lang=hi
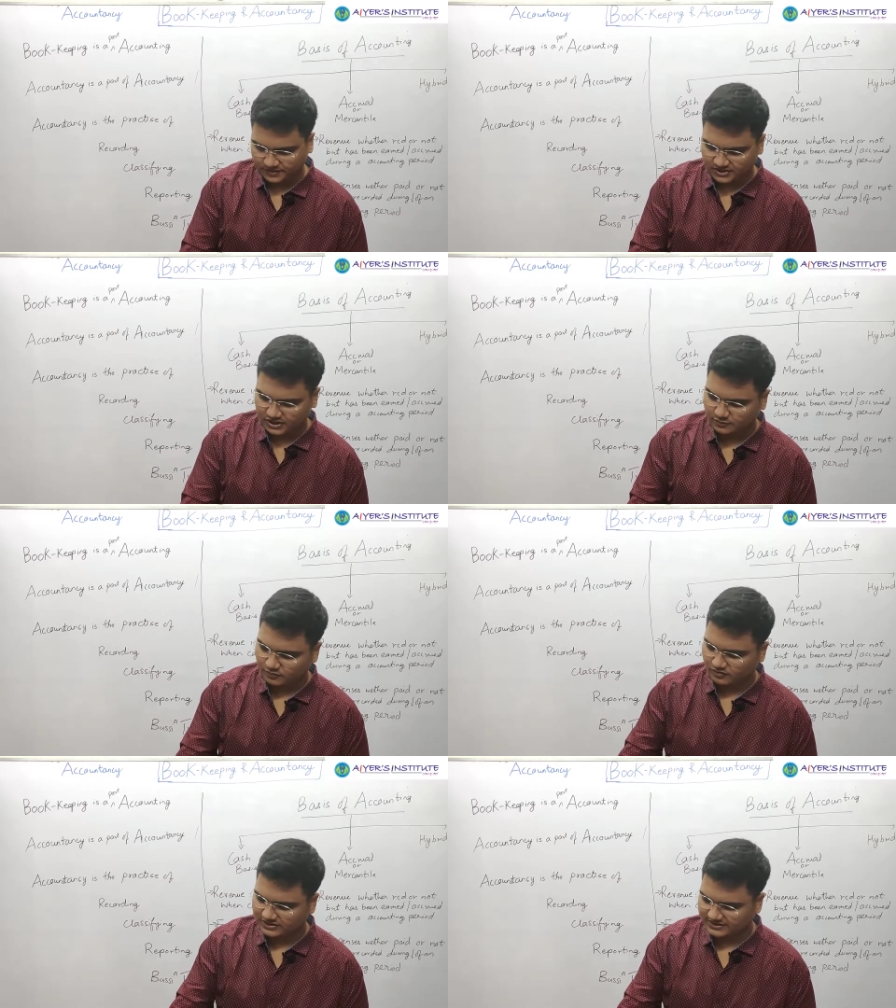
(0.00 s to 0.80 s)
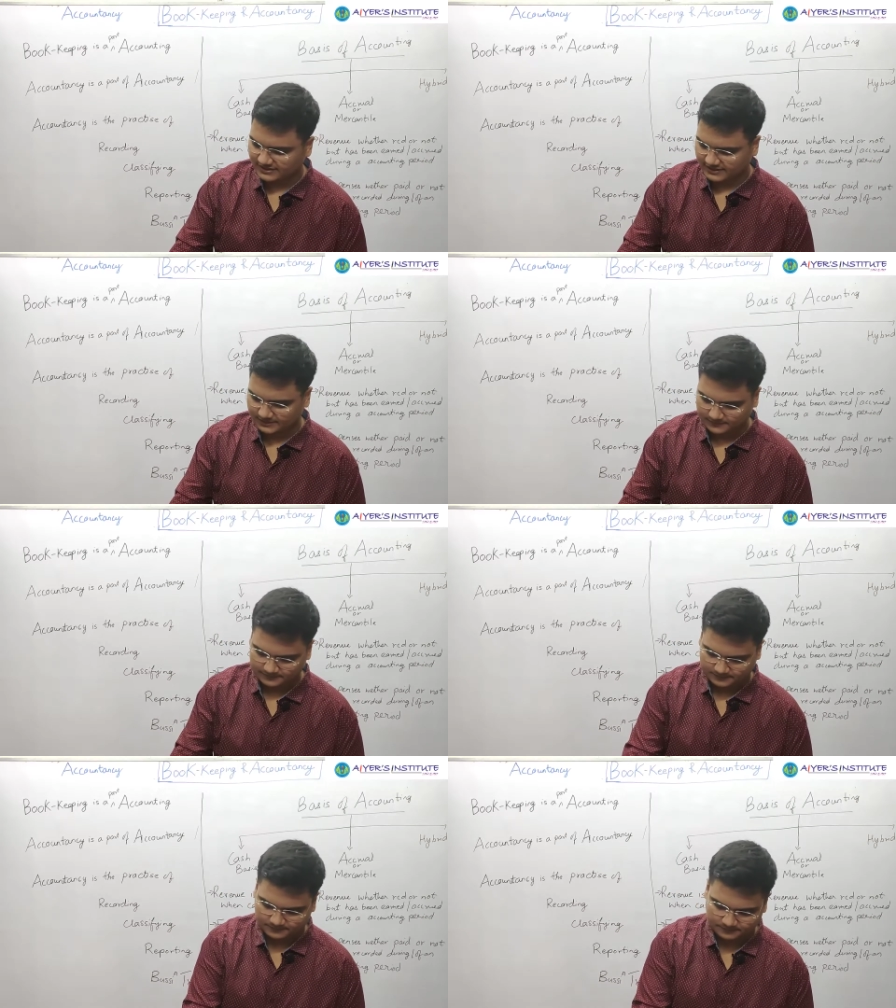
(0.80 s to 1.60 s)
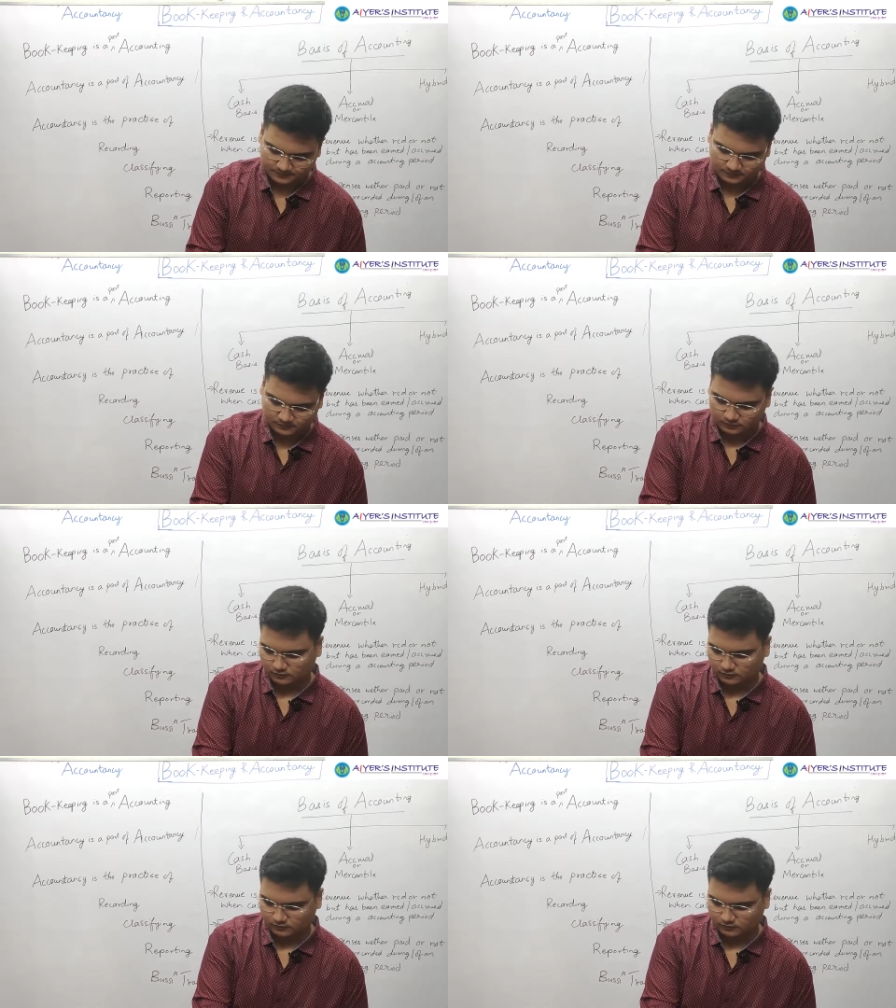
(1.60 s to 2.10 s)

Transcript: जस्ट गिव मी वन सेकेंड